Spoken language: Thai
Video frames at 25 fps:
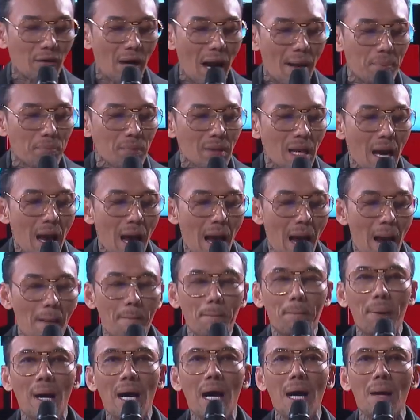ครับ
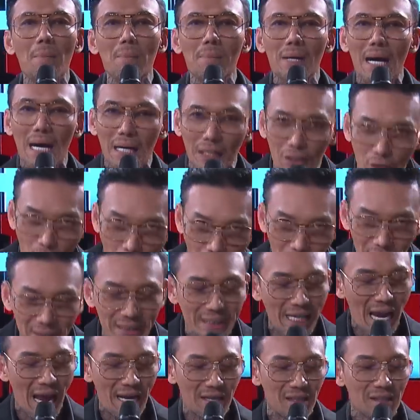อำเภอเมืองขอน
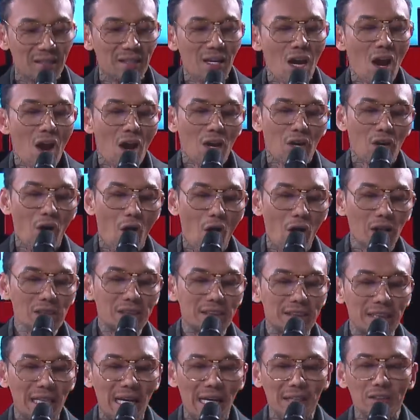แก่น ขอ
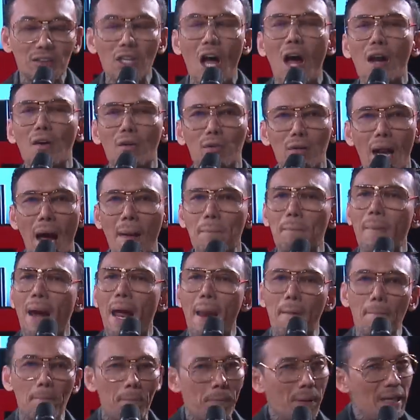เสียงต้อนรับ
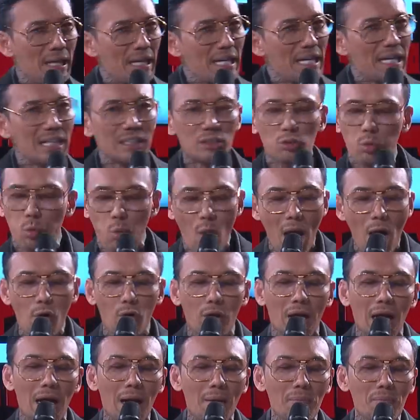and please
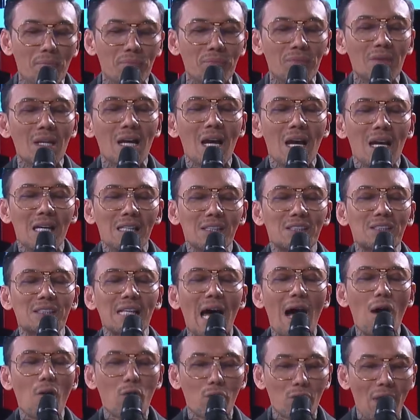welcome
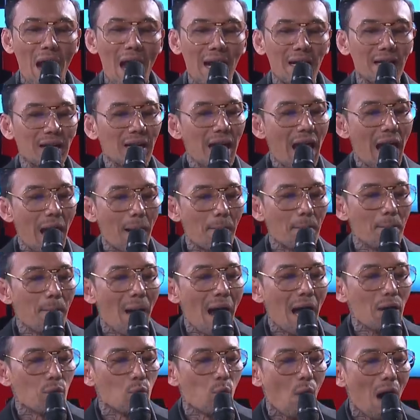สาวแกร่งแห่ง
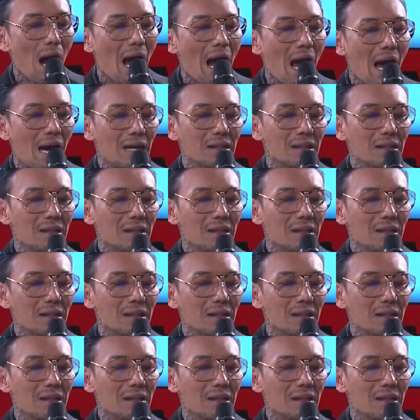บ้านว่า